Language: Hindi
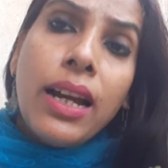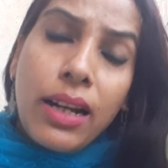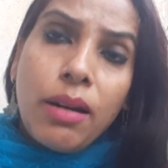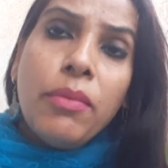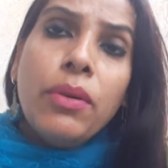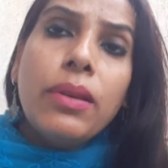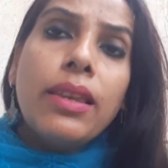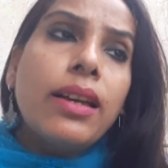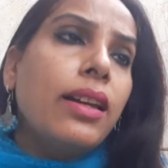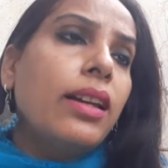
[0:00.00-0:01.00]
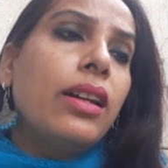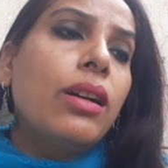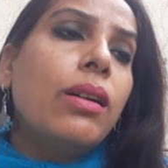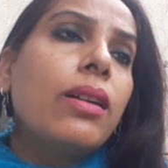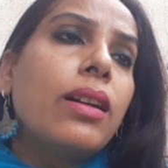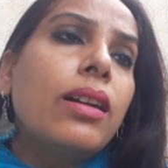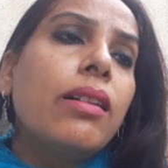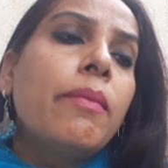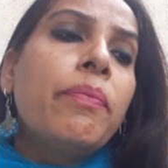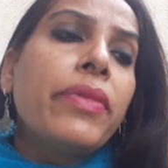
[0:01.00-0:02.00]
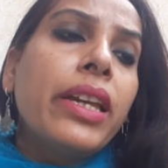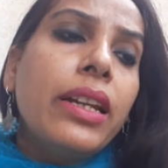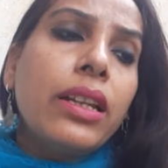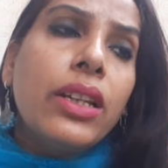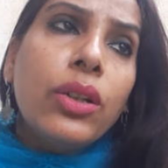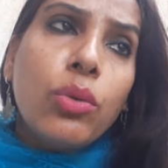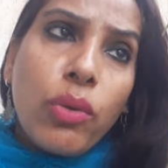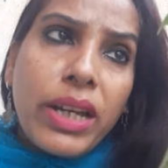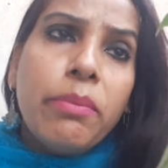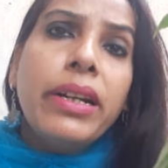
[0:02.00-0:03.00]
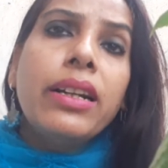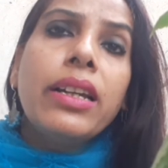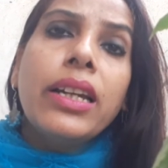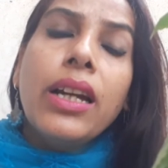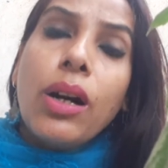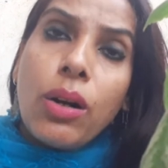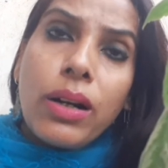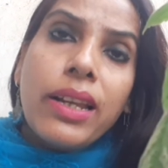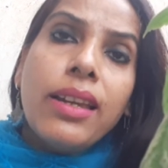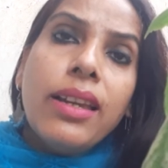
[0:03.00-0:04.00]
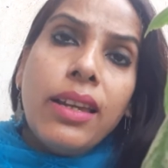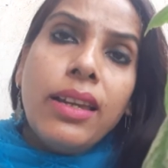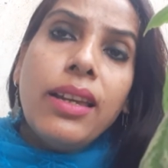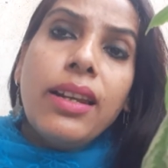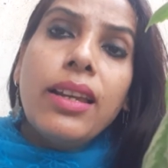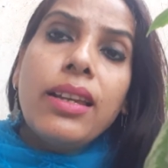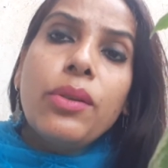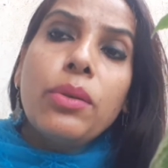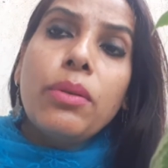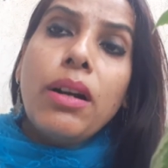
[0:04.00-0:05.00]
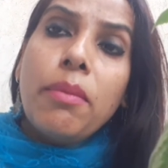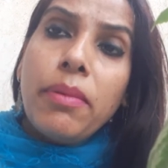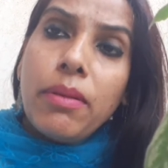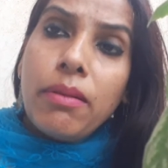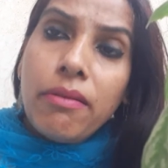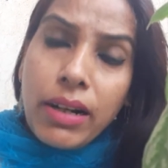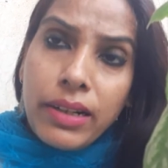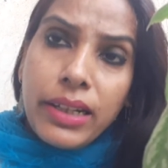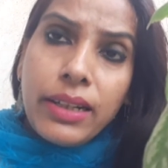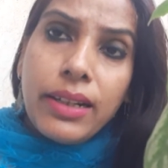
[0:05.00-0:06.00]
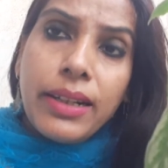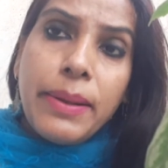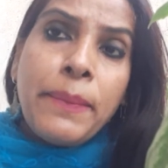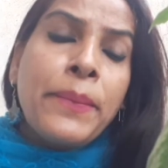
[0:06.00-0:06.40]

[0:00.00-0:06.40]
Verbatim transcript: कम होता है और इनकी रिक्वायरमेंट के अकॉर्डिंग ही इन्हें जो आप वाटरिंग करें